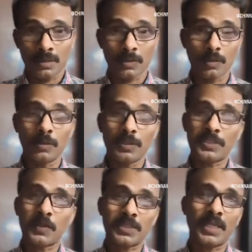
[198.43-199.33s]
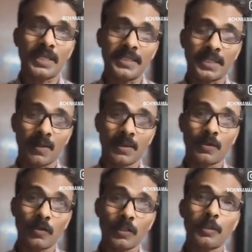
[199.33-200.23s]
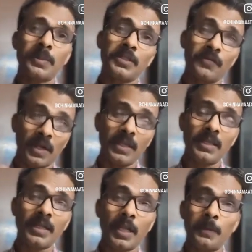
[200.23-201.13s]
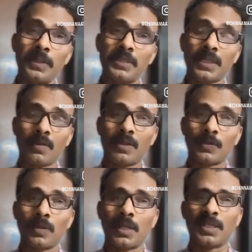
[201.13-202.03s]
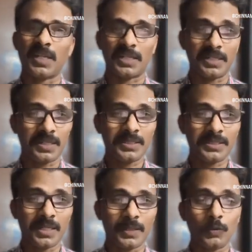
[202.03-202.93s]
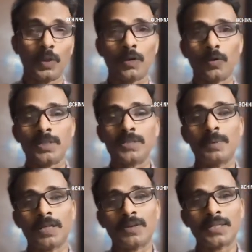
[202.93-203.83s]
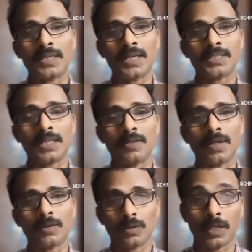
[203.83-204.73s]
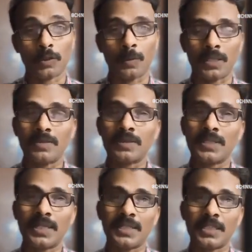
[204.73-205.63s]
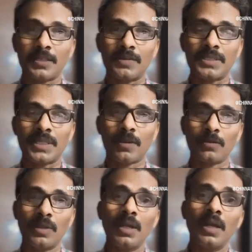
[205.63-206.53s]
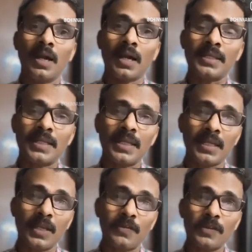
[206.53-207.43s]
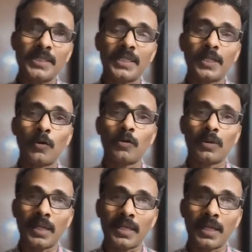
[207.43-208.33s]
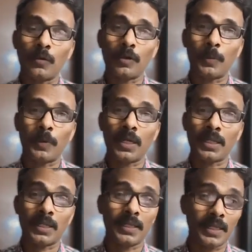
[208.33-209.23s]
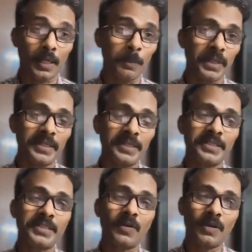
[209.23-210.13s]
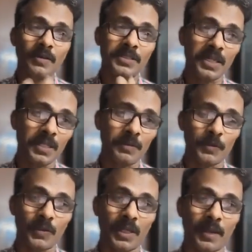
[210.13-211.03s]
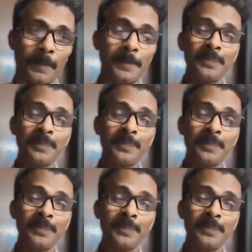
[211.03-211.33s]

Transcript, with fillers: రెండు మూడు సంవత్సరాలు అయిన తర్వాత కొంతమంది ఫైనల్ ఇయర్ అయిపోయిన తర్వాత కూడా నాకు ఇంట్రెస్ట్ లేదు ఆ కోర్స్ బలవంతంగా చదివాను నాతో బలవంతంగా చదివించారు అందుకే లైఫ్లో సెట్ అవ్వకుండా ఇలా ఉండిపోయాననే కంప్లైంట్ ఇచ్చేవాళ్ళు చాలామంది ఉన్నారు